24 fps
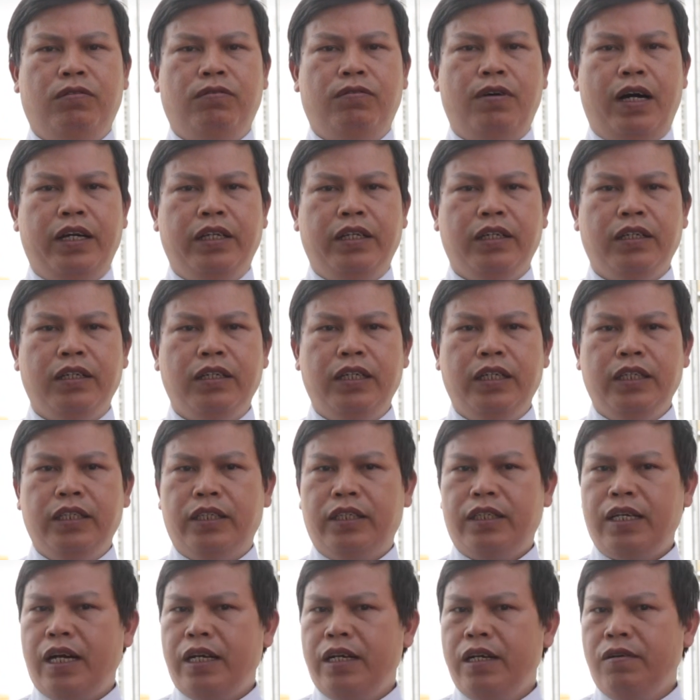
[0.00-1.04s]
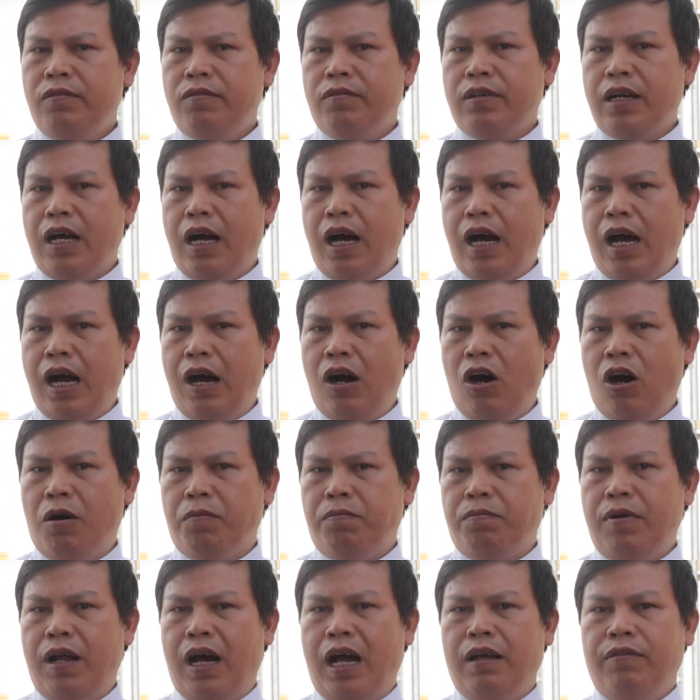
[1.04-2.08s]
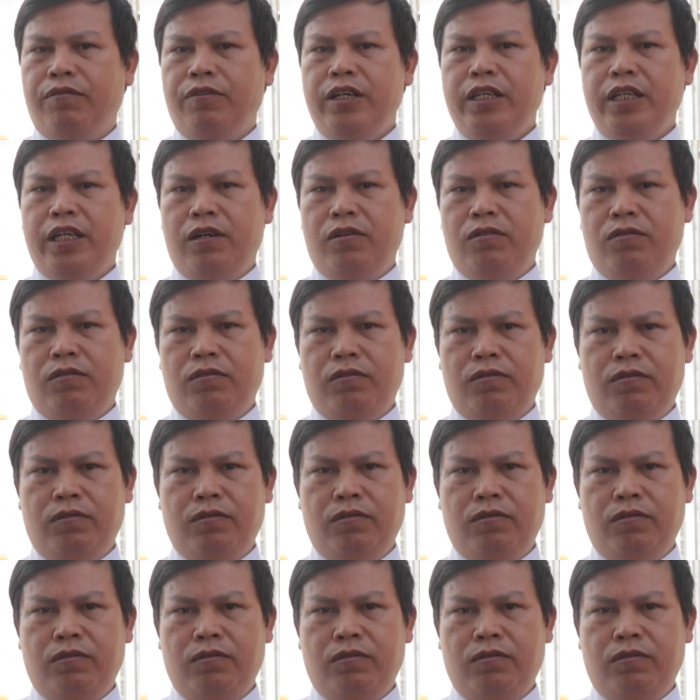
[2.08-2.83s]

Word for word: và những người Sa Đốc đã họp lại với nhau.